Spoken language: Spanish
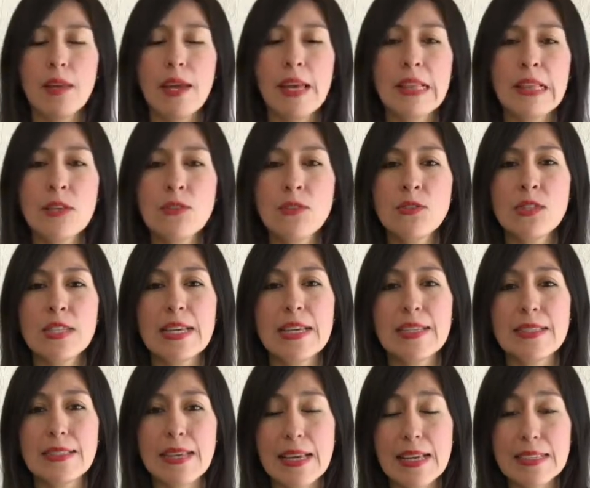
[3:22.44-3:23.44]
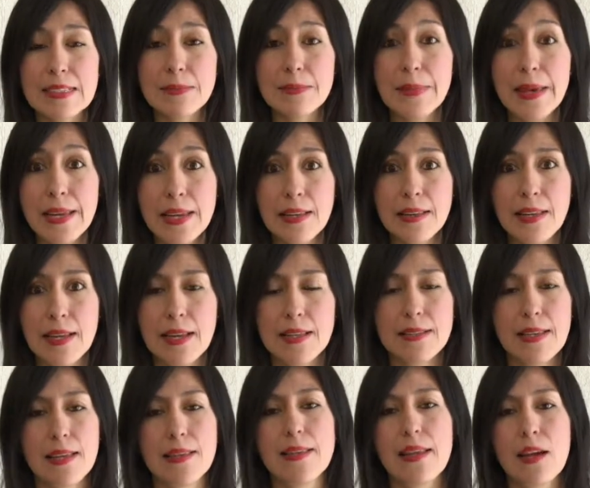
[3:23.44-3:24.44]
Entonces es bien
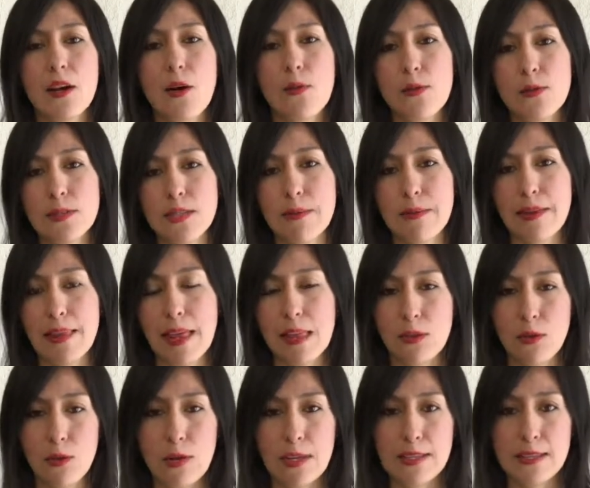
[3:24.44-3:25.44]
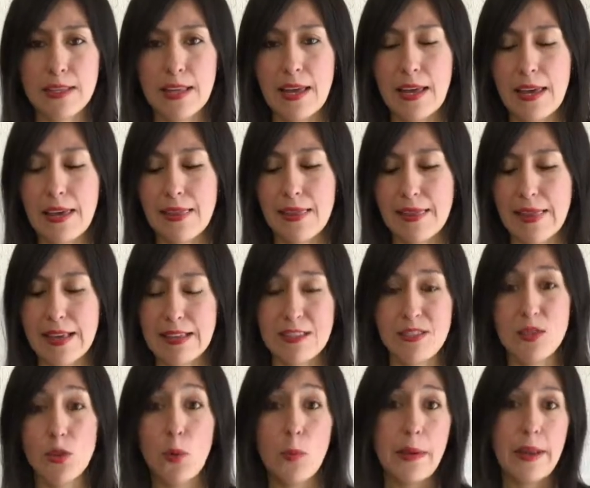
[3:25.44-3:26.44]
interesante cómo se va dando este
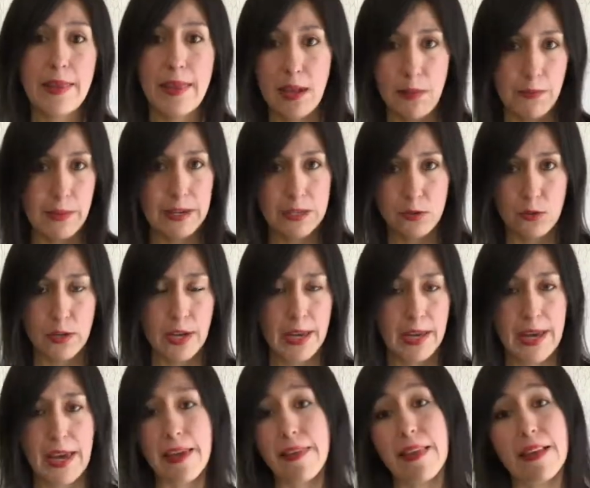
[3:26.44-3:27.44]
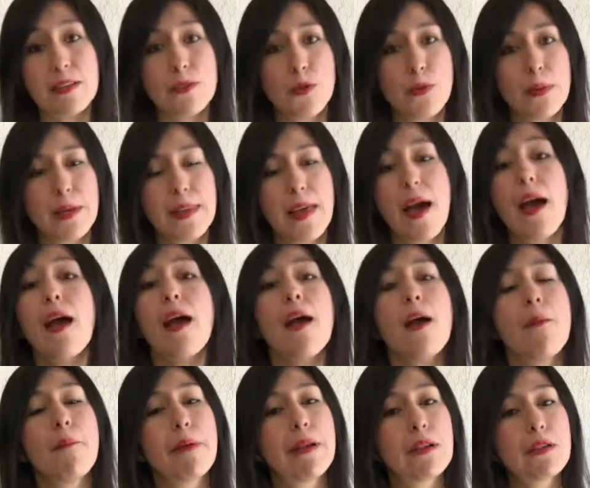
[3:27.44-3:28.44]
desdoble del personaje y de su vida,
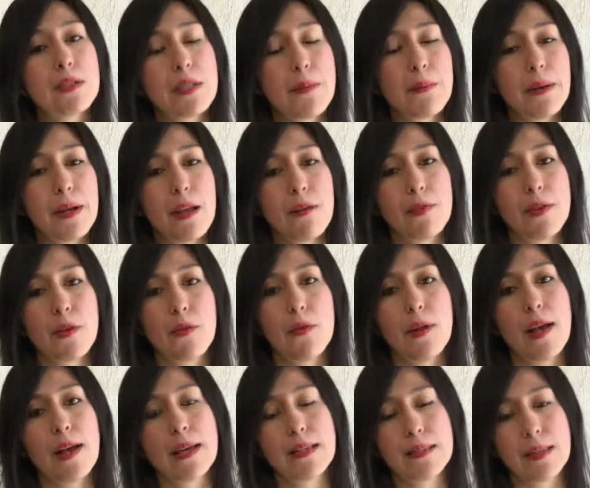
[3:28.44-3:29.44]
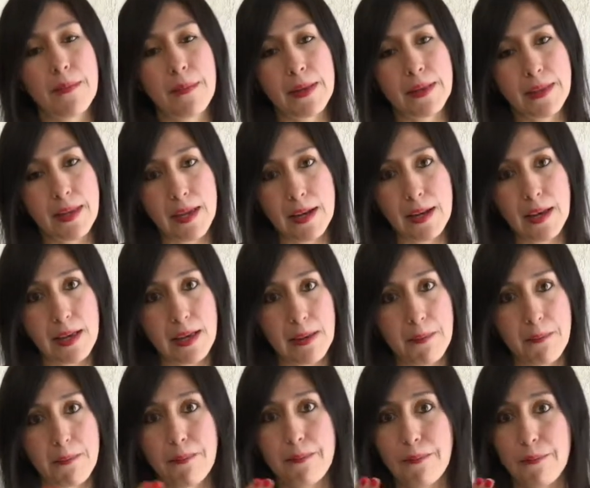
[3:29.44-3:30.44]
pero siempre la figura que se
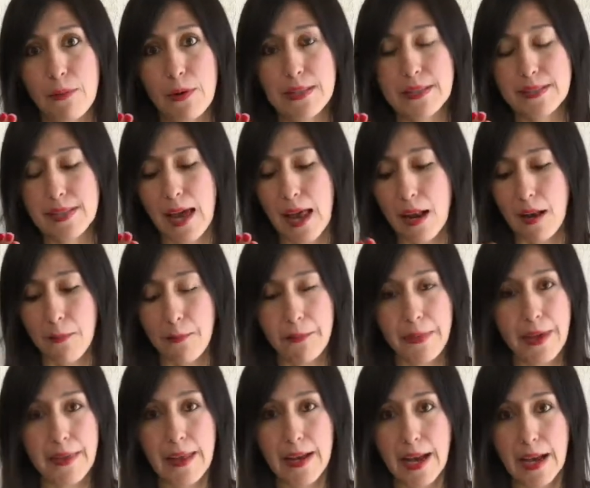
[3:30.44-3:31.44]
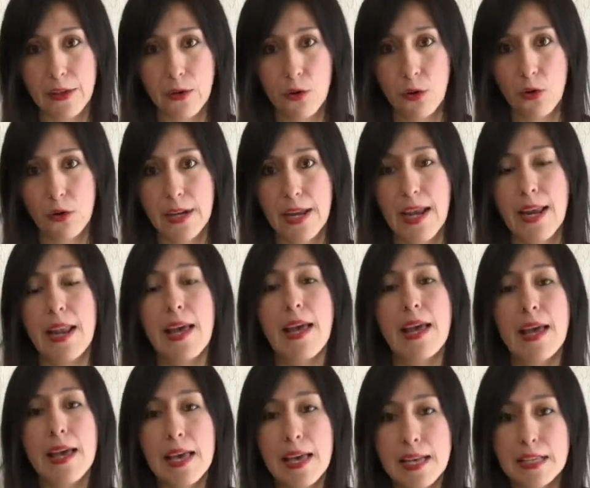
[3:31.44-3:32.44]
mantiene pues al pie del cañón con él
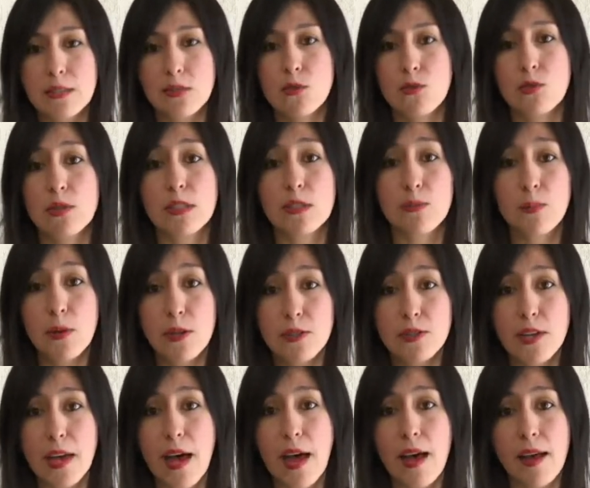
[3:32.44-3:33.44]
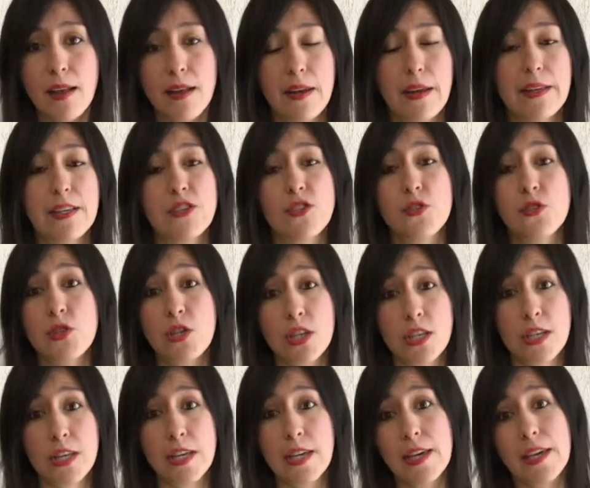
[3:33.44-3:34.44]
es su esposa, Len
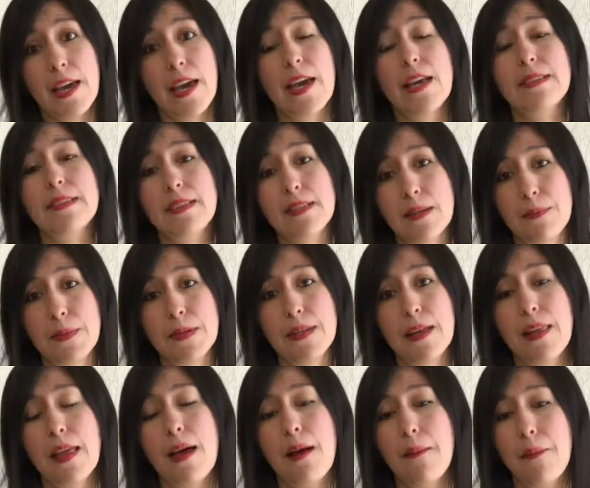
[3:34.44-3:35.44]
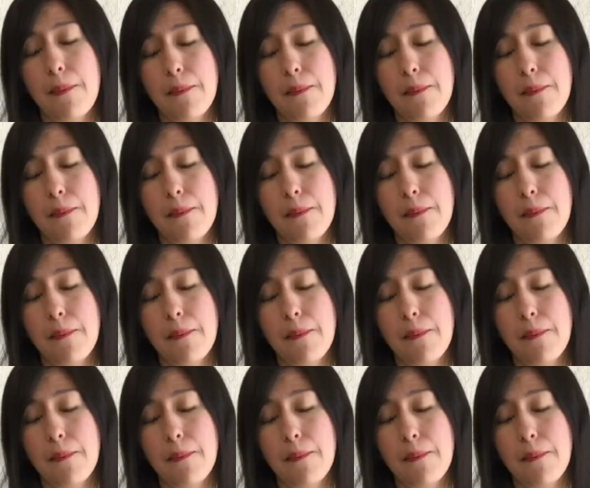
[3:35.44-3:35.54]
chini que es interpretada